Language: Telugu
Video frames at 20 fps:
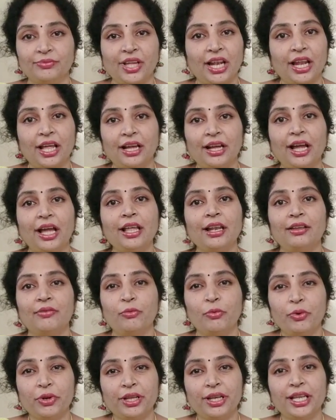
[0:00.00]
అలాగా
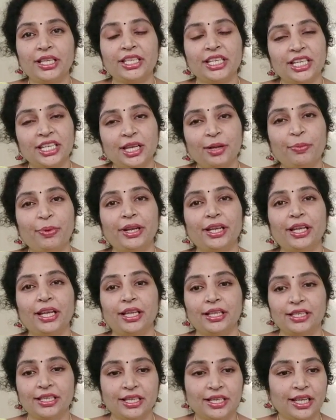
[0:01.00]
ఊరికి చిన్న
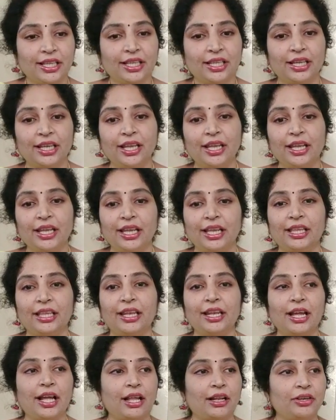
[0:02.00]
పనికే చిన్నది
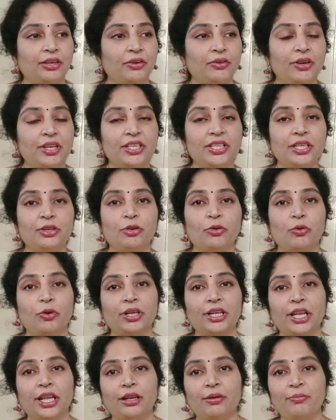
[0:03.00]
ఏదైనా అటు నుంచి ఇటు
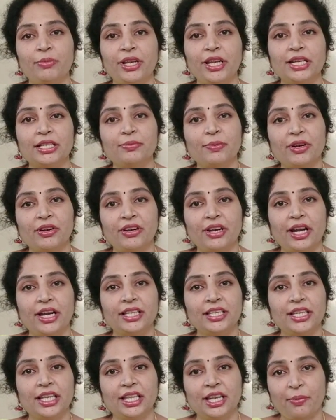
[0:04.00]
ఒక టెన్ మినిట్స్ మనం
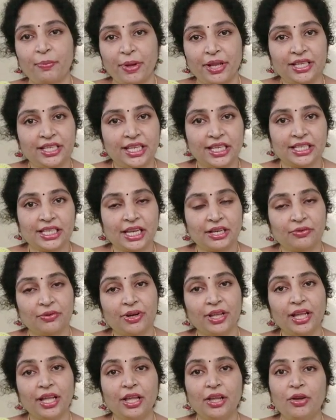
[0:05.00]
నడిచి ఏదైనా పని చేసినా
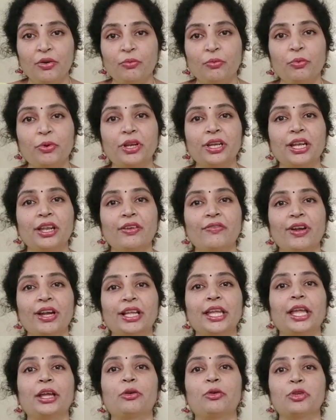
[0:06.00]
కూడా ఊరికినే
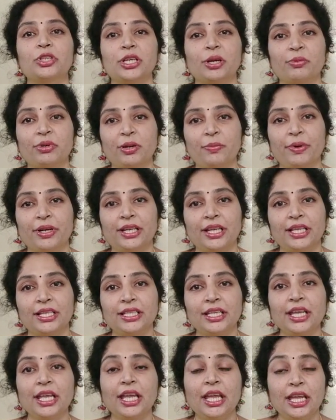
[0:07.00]
వాళ్ళకి ఎక్కువ చెమటలు
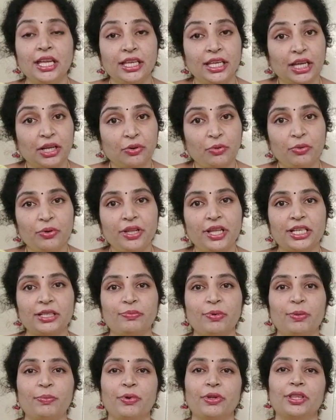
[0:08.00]
పట్టేసి ఎక్కువ
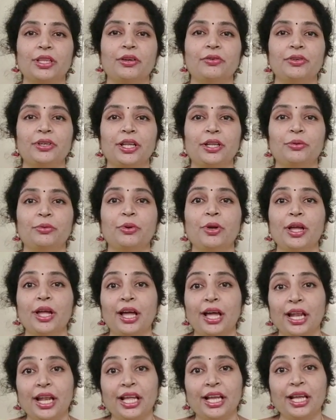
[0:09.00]
నీరసపడిపోతూ ఉంటారు
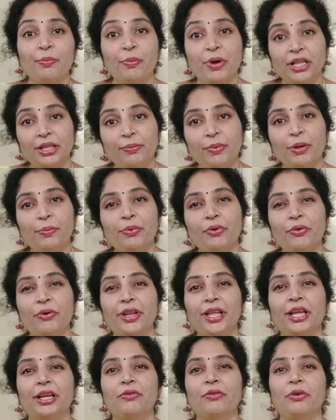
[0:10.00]
అలాగే మతిమరుపు
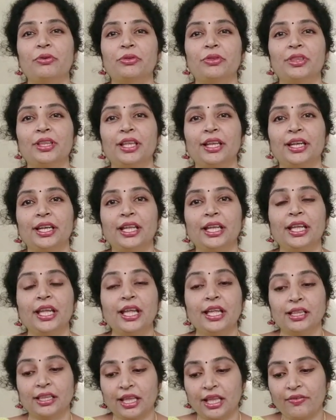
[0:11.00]
కూడా ఎక్కువ అవుతుందండి
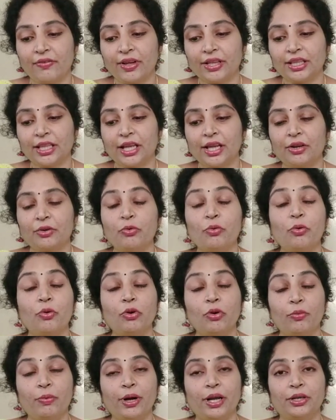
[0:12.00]
తర్వాత
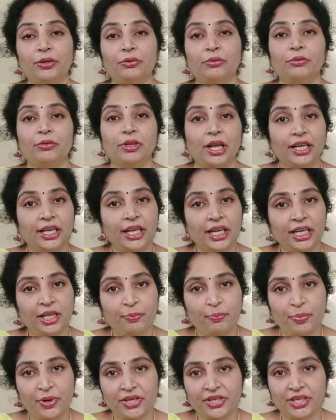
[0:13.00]
కుంగుబాటు అంటే
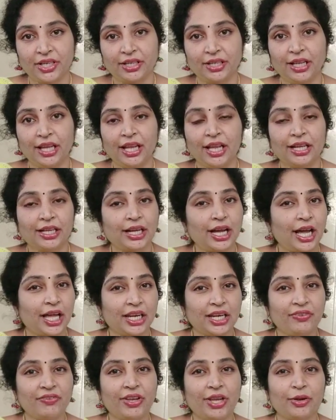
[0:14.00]
డిప్రెషన్
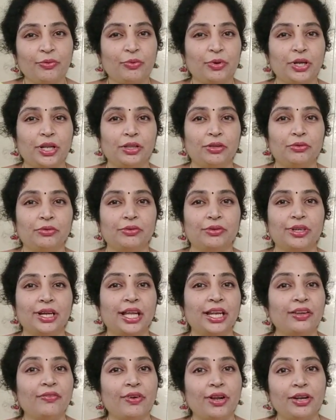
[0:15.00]
కారణం ఏం ఉండదు
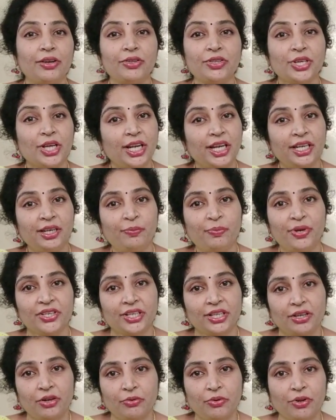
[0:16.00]
కానీ వాళ్ళు చాలా
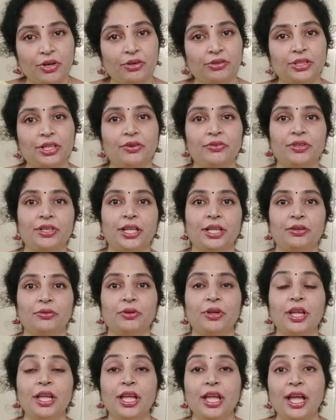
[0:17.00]
డిప్రెషన్కి గురవుతూ ఉంటారు
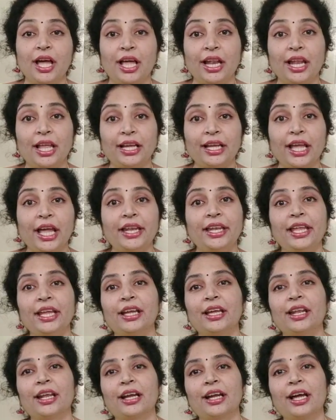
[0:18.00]
అలాగే
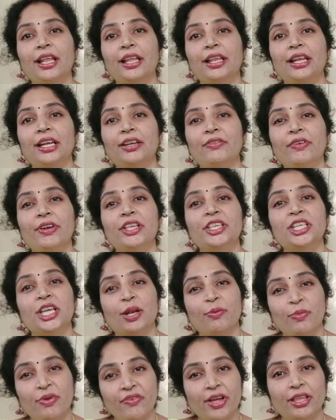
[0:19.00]
అనేక రకాలైనటువంటి
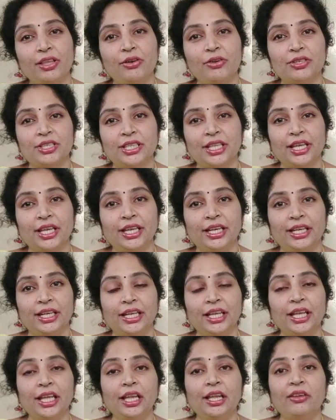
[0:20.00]
చర్మ వ్యాధులు
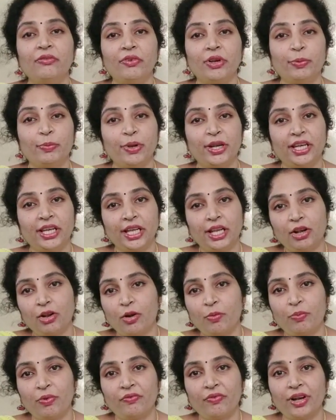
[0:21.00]
వస్తాయండి విటమిన్ డి
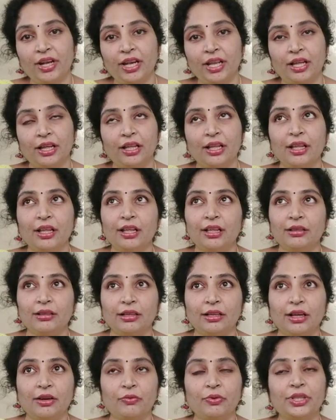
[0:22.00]
లోపం వల్ల
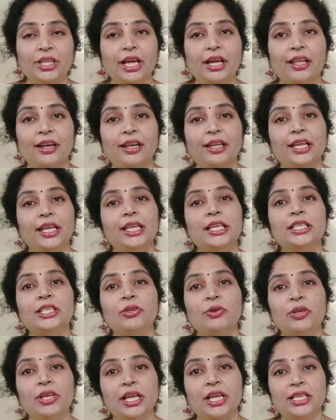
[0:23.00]
నా ఉదాహరణకి
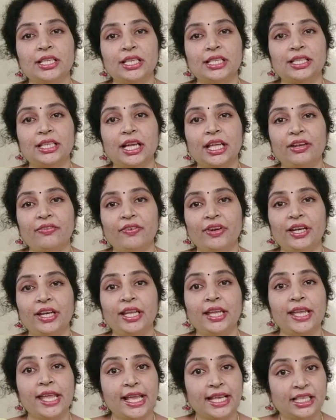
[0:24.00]
సోరియాసిస్
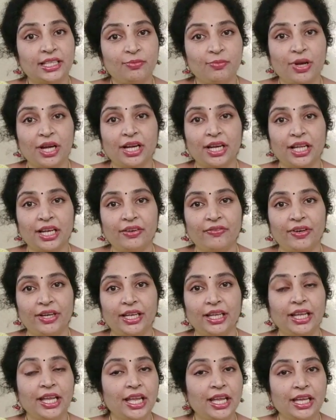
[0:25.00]
కానివ్వండి ఎగ్జిమా
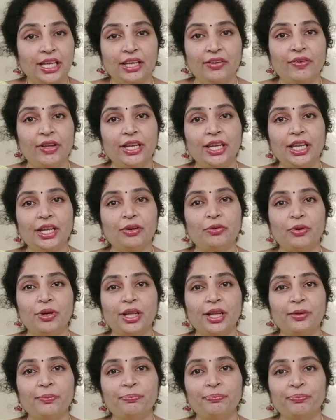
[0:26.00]
కానివ్వండి ఇవన్నీ కూడా